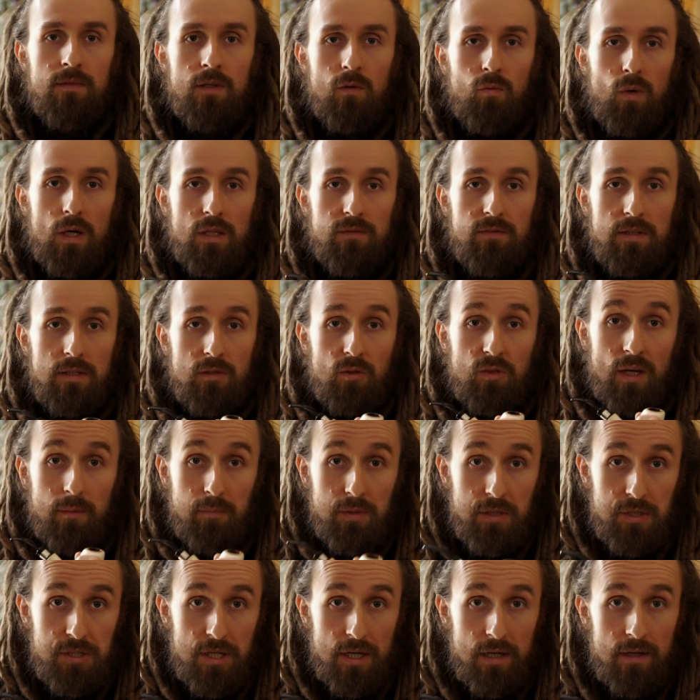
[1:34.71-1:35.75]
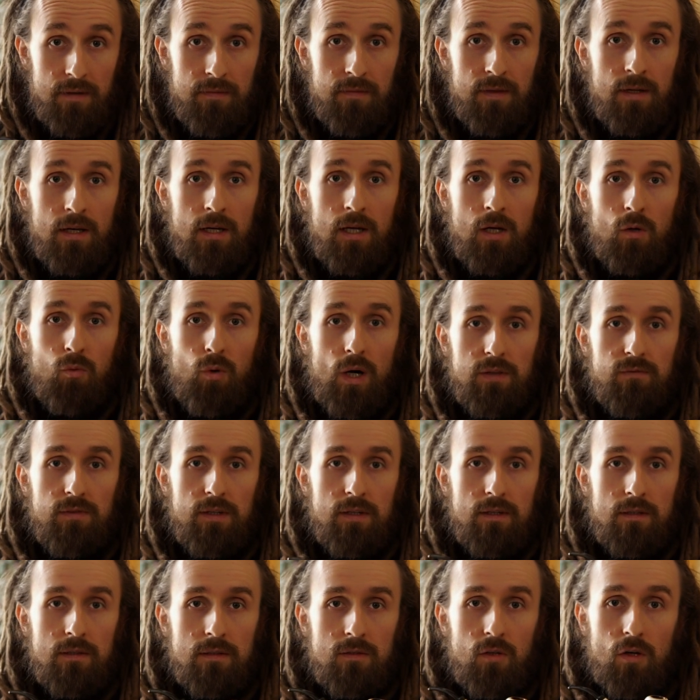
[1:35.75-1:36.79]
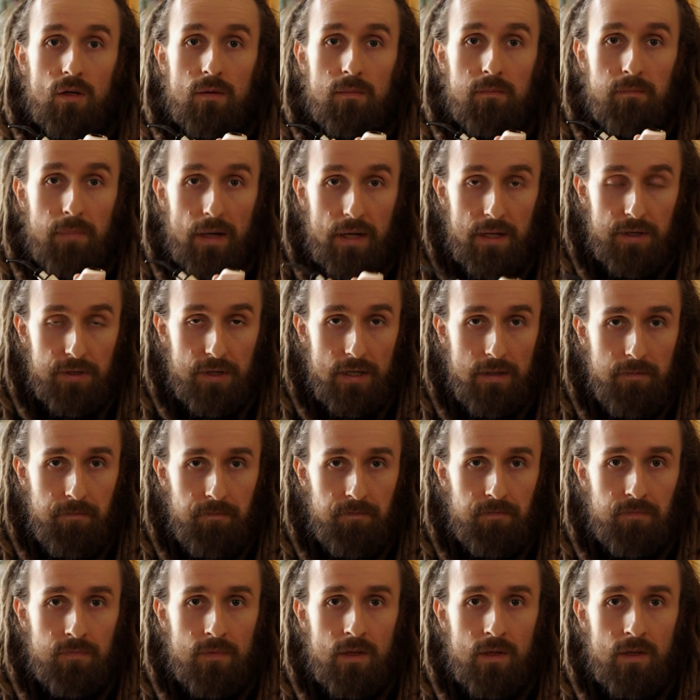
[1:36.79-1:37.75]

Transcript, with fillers: łatwych do nabicia, łatwych do palenia.